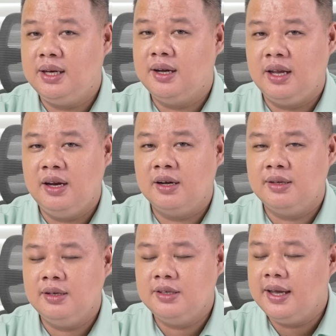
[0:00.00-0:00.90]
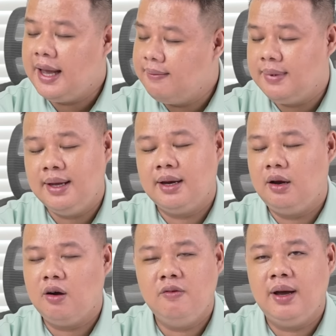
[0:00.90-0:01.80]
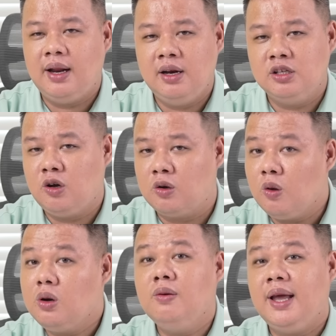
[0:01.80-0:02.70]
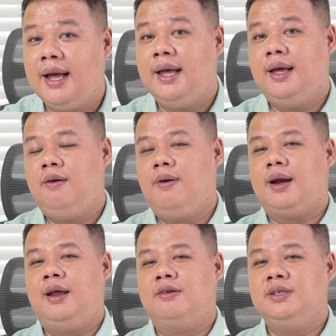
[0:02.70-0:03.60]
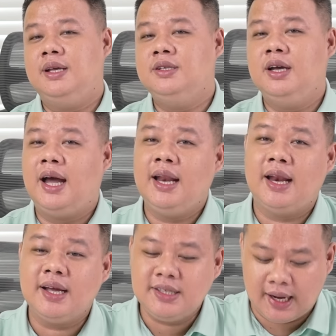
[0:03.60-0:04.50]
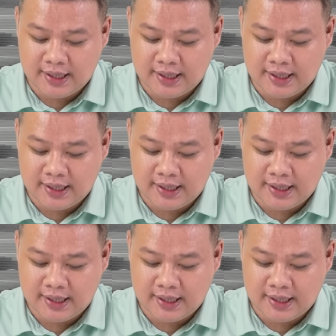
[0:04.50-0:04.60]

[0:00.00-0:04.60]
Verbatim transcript: thường thì được, chứ chơi game thì nó không phải là lựa chọn tốt đâu nha. Hoặc là nó sẽ chơi khá là lắc giặt.